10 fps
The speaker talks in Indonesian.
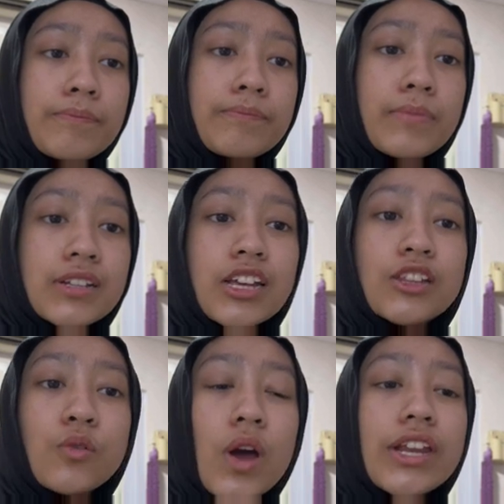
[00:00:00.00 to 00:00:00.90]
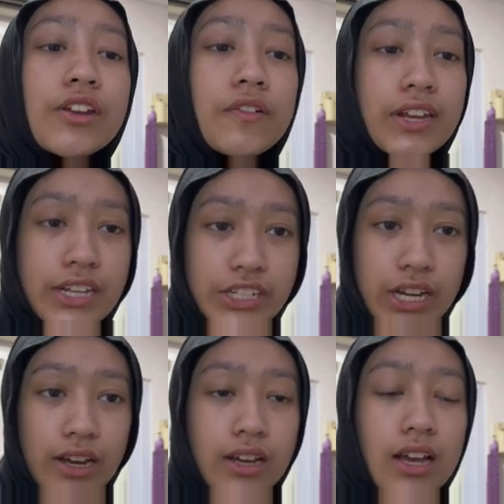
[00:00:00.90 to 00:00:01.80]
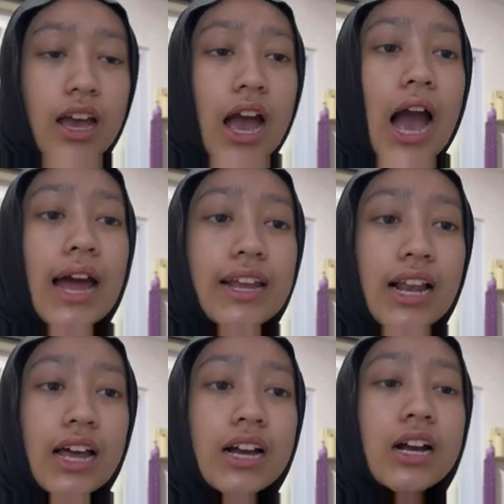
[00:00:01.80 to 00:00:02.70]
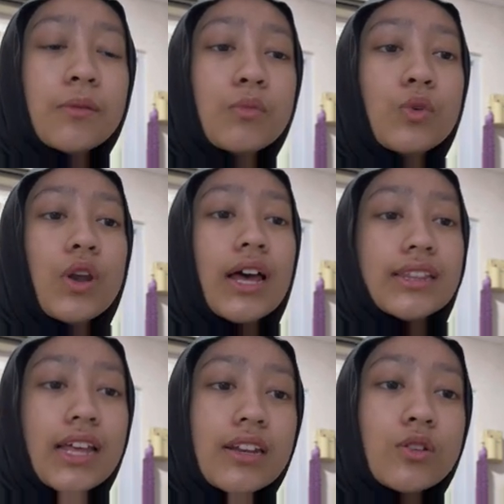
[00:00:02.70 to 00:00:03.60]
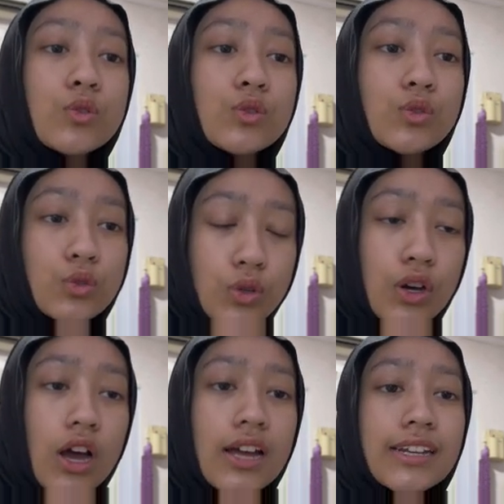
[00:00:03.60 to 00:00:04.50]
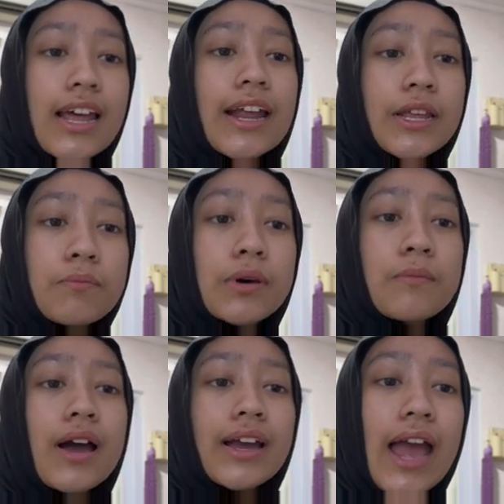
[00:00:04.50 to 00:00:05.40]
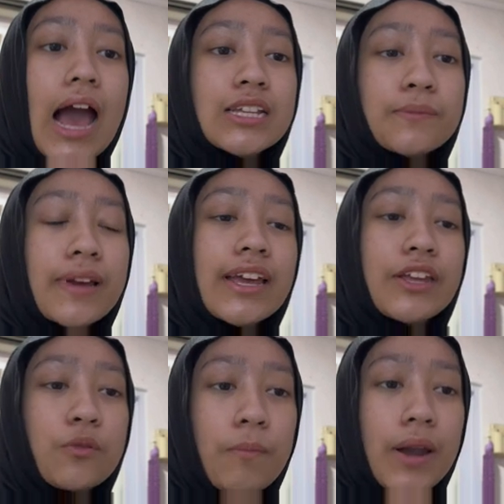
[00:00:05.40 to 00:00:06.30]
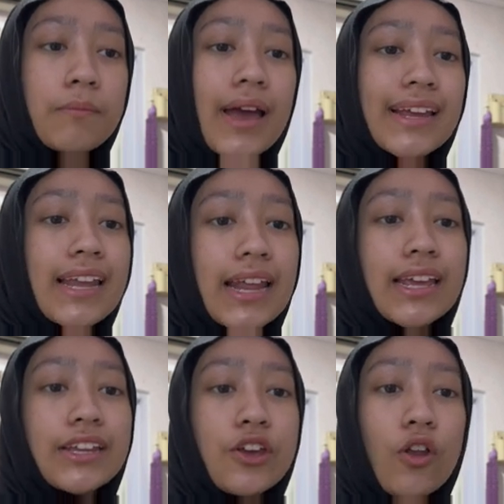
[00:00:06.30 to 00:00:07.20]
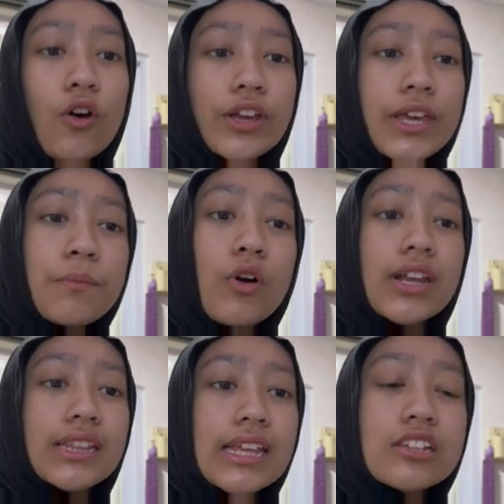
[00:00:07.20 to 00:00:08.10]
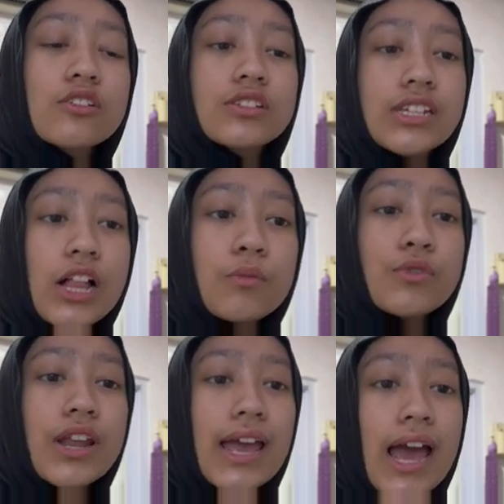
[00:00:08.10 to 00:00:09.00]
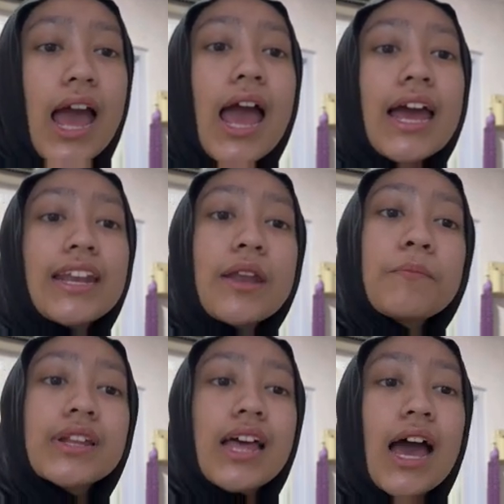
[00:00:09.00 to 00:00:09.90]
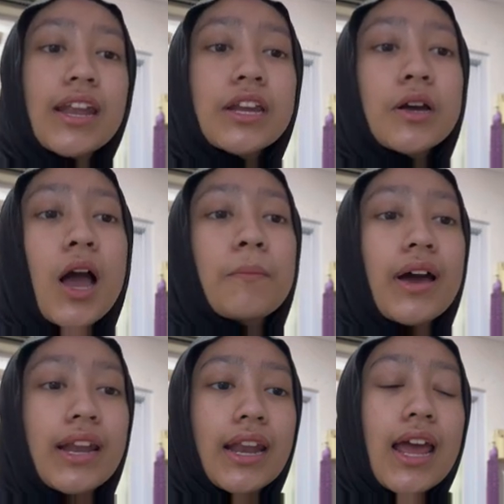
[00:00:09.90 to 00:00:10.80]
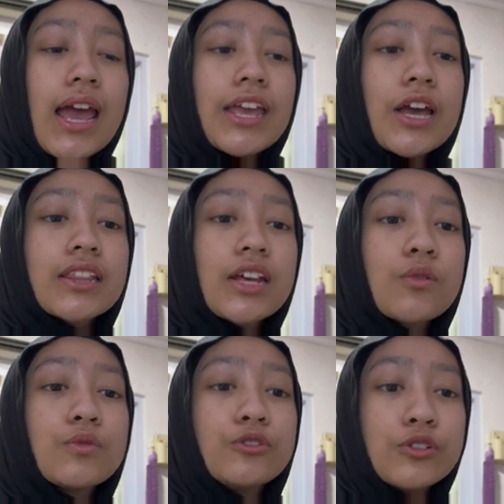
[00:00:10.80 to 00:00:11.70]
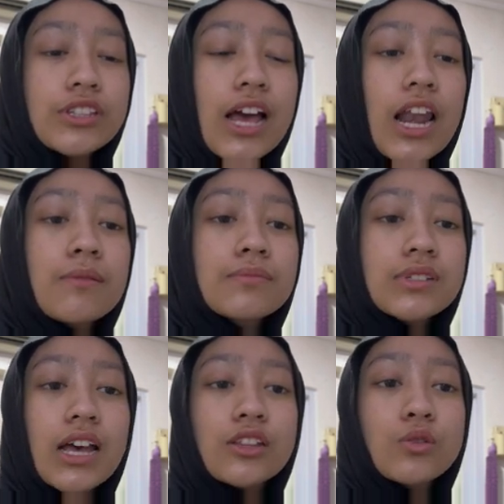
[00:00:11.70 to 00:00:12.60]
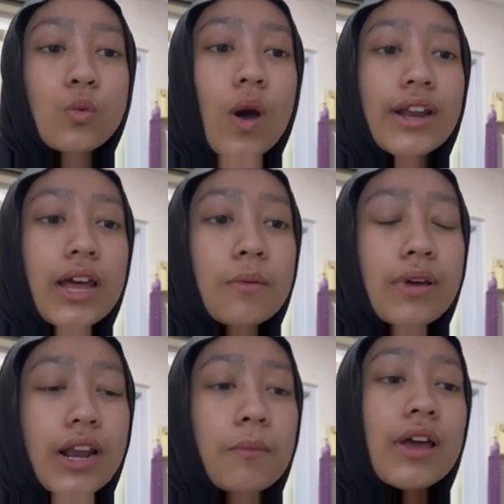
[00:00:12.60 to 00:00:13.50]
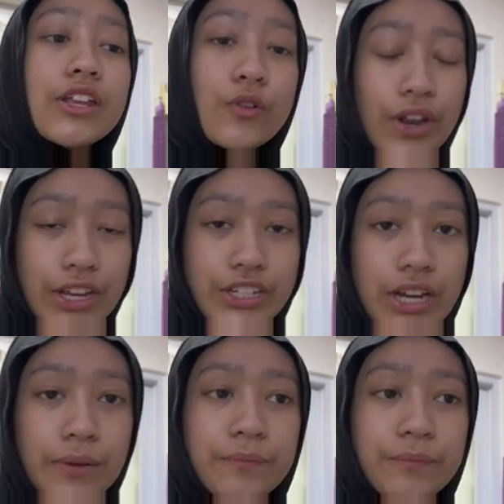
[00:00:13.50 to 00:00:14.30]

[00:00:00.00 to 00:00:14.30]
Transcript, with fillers: persatuan Indonesia adalah kebulatan utuh dari berbagai aspek kehidupan baik dari ideologi, politik, sosial, budaya, dan pertahanan keamanan yang terwujud dalam satu wadah bernama Indonesia.